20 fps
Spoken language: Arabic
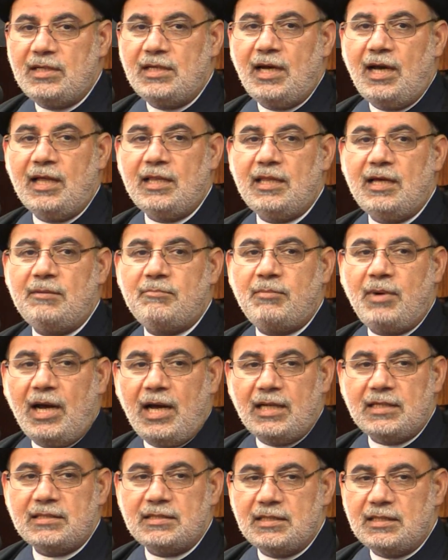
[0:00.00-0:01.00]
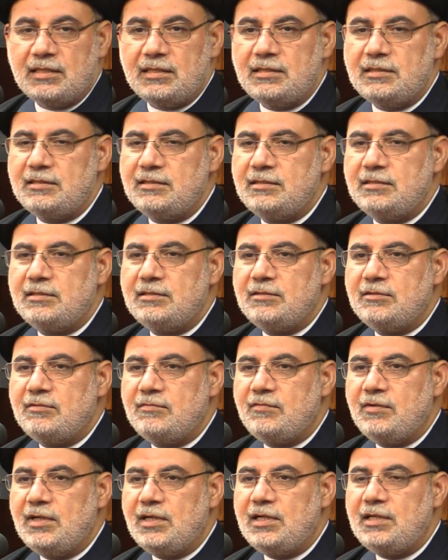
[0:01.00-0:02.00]
هذا باطل
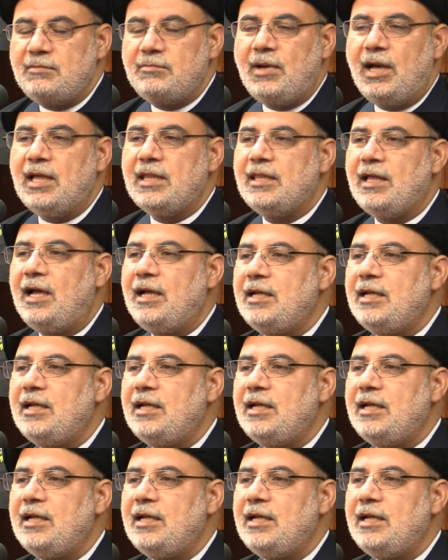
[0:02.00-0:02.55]
فلماذا